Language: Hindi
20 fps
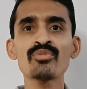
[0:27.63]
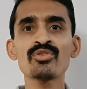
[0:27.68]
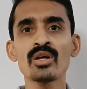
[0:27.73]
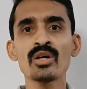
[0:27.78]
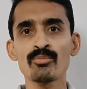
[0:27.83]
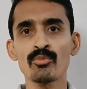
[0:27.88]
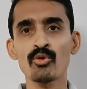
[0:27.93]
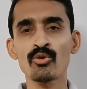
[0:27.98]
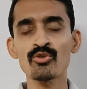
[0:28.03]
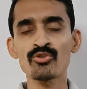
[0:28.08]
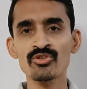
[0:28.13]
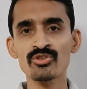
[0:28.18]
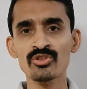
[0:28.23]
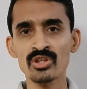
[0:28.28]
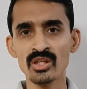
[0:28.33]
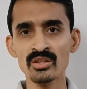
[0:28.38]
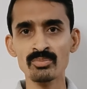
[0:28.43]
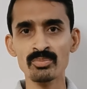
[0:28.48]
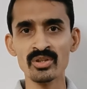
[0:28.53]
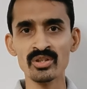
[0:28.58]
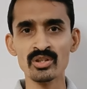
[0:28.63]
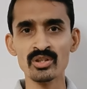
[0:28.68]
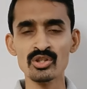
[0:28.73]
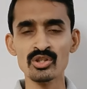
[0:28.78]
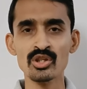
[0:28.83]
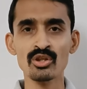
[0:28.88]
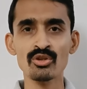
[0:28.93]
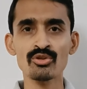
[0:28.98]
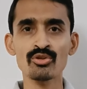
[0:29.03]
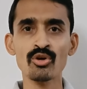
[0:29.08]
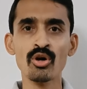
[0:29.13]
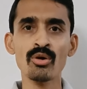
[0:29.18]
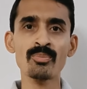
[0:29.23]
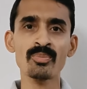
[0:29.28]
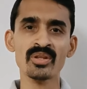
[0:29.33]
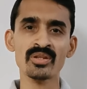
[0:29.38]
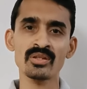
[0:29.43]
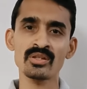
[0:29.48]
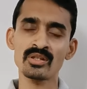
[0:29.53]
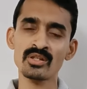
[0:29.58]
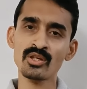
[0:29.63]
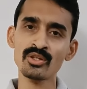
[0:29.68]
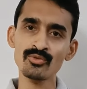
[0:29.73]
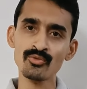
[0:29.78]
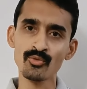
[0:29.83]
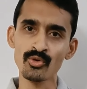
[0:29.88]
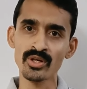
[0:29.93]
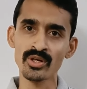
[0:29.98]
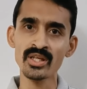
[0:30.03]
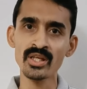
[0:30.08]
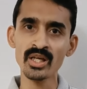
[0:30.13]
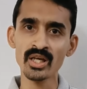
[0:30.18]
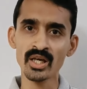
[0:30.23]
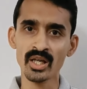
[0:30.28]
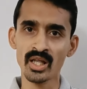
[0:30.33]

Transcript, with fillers: से हमको शत प्रतिशत सौ प्रतिशत वोटिंग